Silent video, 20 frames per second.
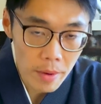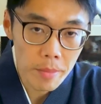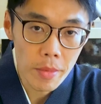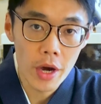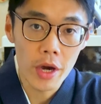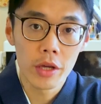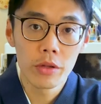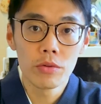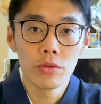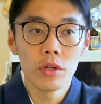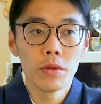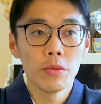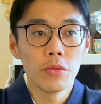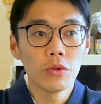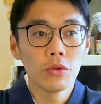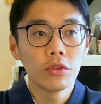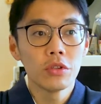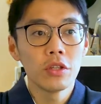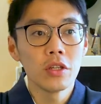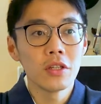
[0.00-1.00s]
まあ江戸に
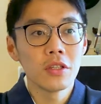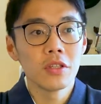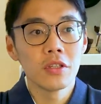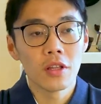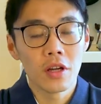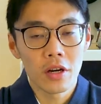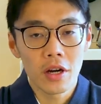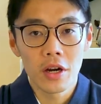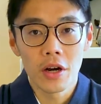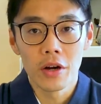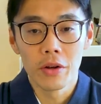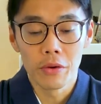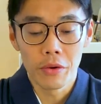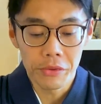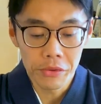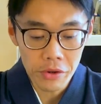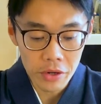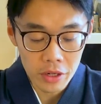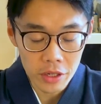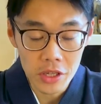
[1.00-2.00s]
持って行ったら、
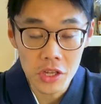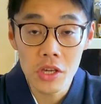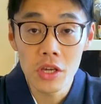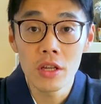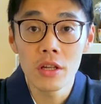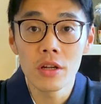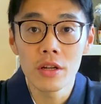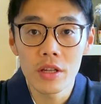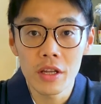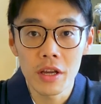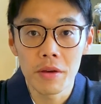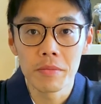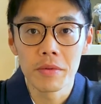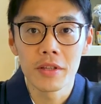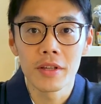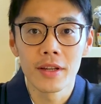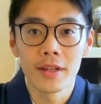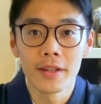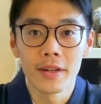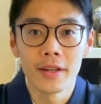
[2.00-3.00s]
あなんか粋だね、み
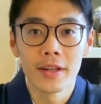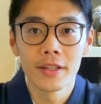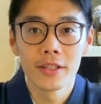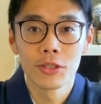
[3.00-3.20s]
たいな、